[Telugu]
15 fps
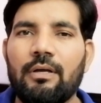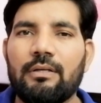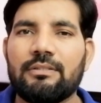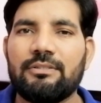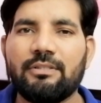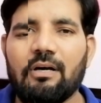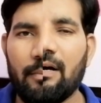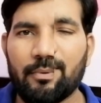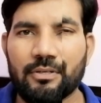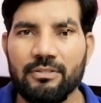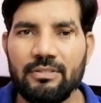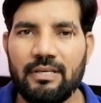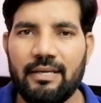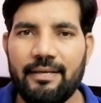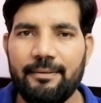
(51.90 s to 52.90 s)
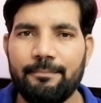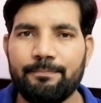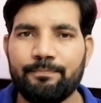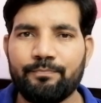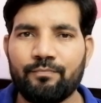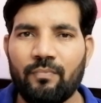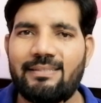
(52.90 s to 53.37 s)
ఈ జాబర్స్కి
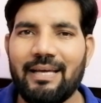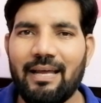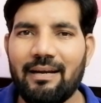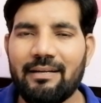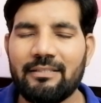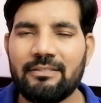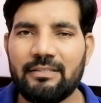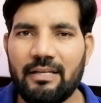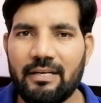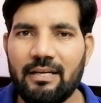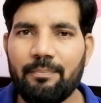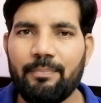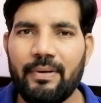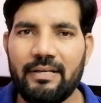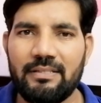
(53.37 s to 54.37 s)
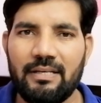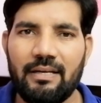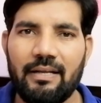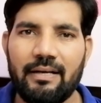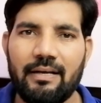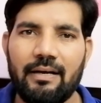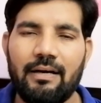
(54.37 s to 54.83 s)
శాలరీస్ సరిగ్గా పే
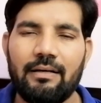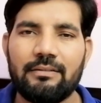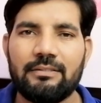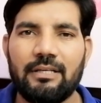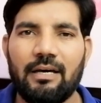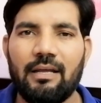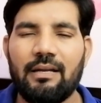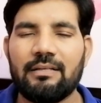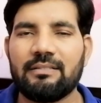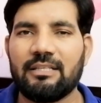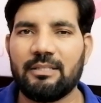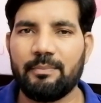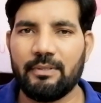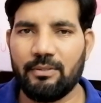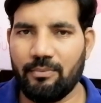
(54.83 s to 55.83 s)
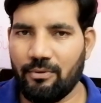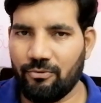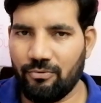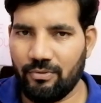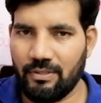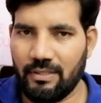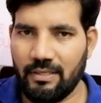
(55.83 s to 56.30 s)
చేయలేక చాలా సతమతం
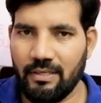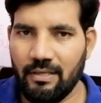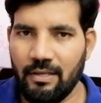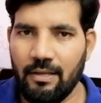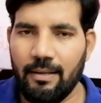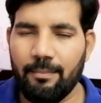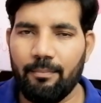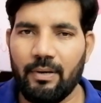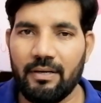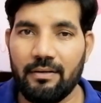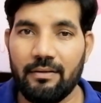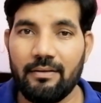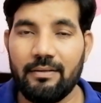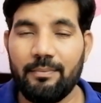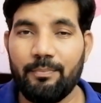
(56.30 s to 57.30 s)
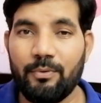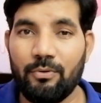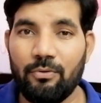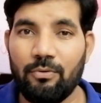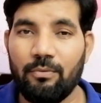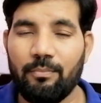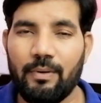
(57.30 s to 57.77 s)
అవుతుంది బట్ ఇప్పుడు
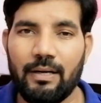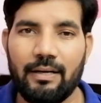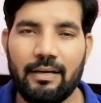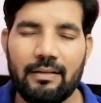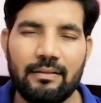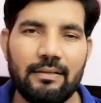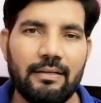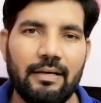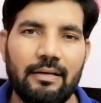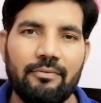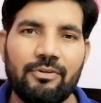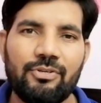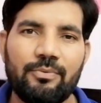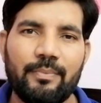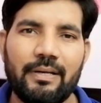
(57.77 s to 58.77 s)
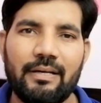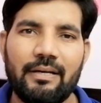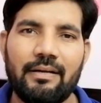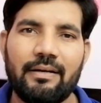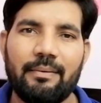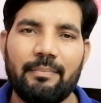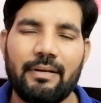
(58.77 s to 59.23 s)
మాకు అర్థం కాని విషయం
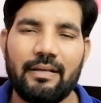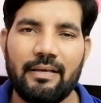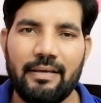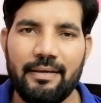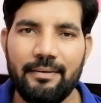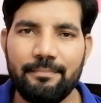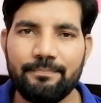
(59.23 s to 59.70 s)
ఏంటంటే మనకి